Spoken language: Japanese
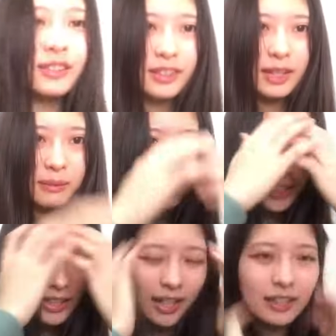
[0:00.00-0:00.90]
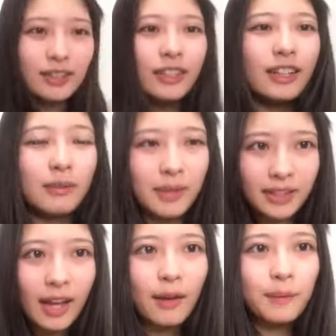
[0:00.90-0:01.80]
とうございました。それでは
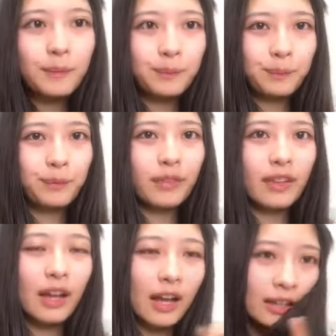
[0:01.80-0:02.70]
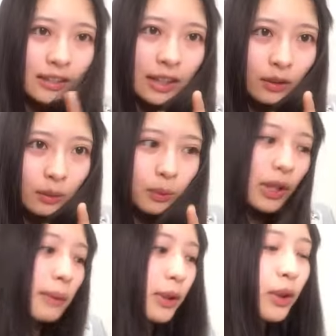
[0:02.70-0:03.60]
また明日の、
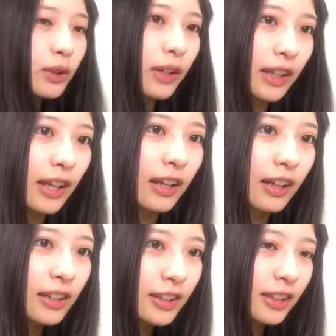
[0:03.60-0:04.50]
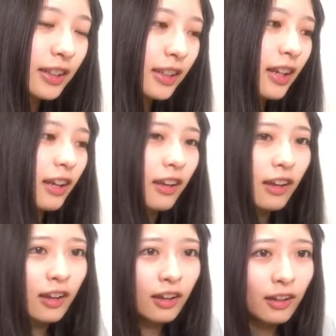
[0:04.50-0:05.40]
もう多分夜はね完全に
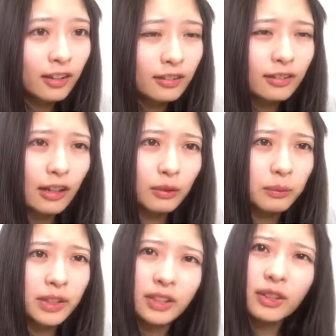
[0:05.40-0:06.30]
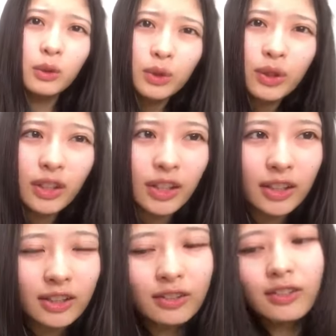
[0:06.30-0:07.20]
ね、あのめちゃくちゃ遅い気
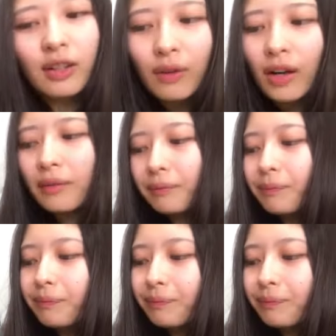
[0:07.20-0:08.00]
がするんだわ。